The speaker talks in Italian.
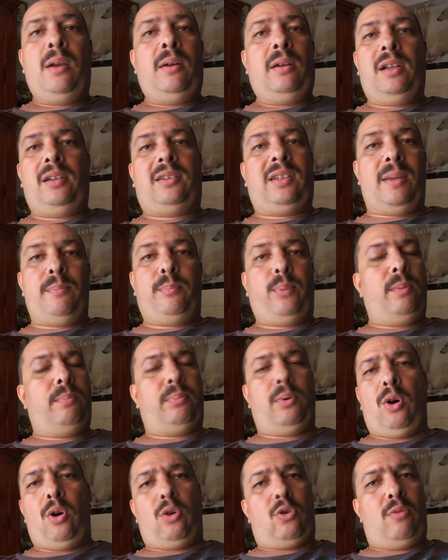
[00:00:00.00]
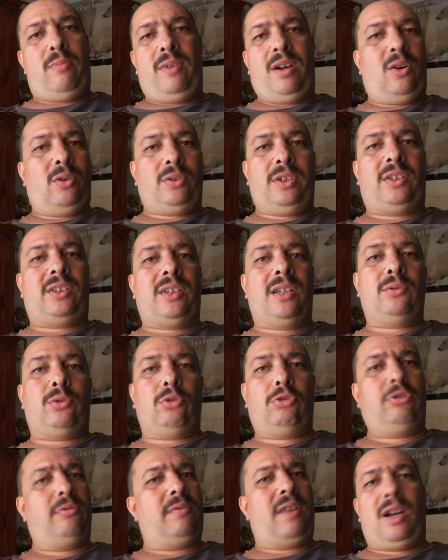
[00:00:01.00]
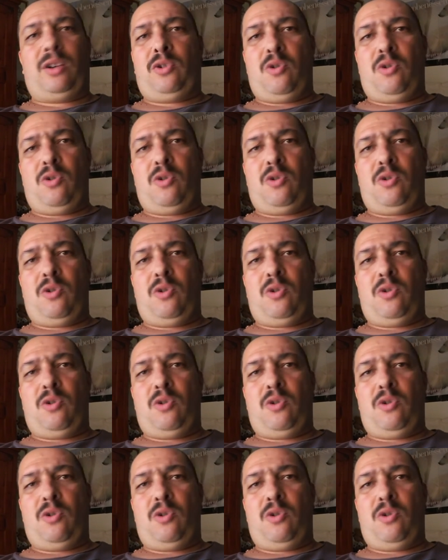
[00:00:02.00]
il tempo è poco, ma ogni tanto si va,